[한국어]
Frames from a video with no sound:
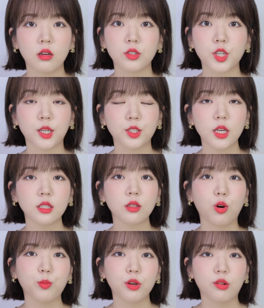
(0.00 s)
제가 최근에
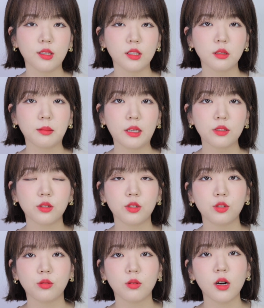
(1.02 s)
어필 관심이 많았던
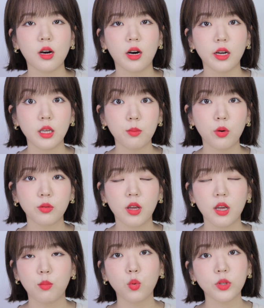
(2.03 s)
이유가
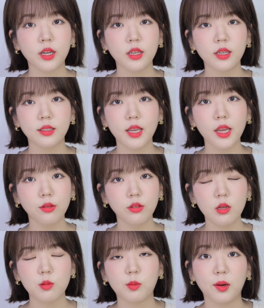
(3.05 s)
이번에 모델이
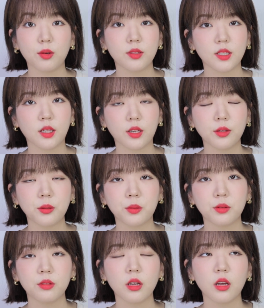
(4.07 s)
태연님으로 바뀌었잖아요.
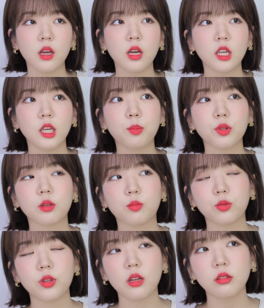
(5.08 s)
근데 이번에
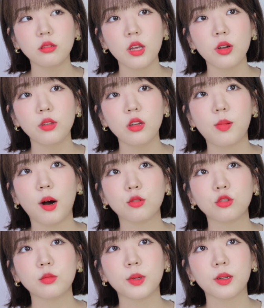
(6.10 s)
모델을 태연님을
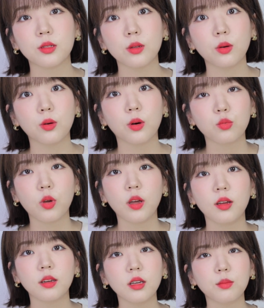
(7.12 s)
바꾸면서
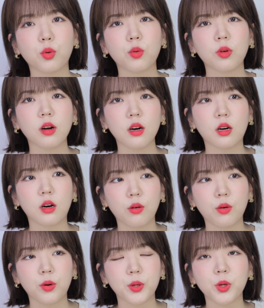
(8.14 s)
되게 뭔가
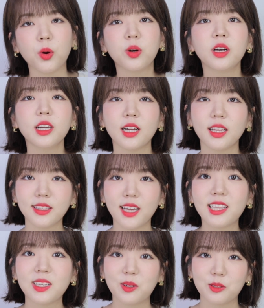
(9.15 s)
어,
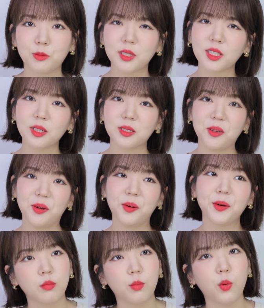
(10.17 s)
열일한다는 걸 좀 느꼈어요.
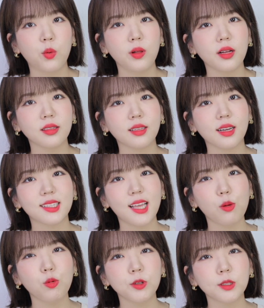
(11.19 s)
뭔가 딱
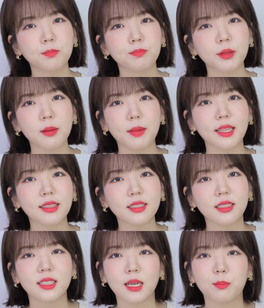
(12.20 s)
사고 싶게
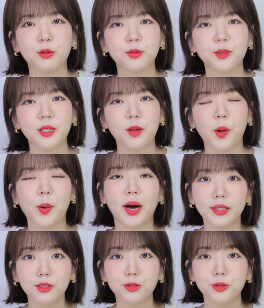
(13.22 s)
만드는 제품들이 되게
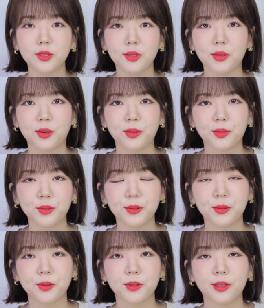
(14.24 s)
많이
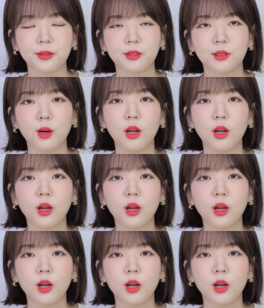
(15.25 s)
출시되더라고요. 그리고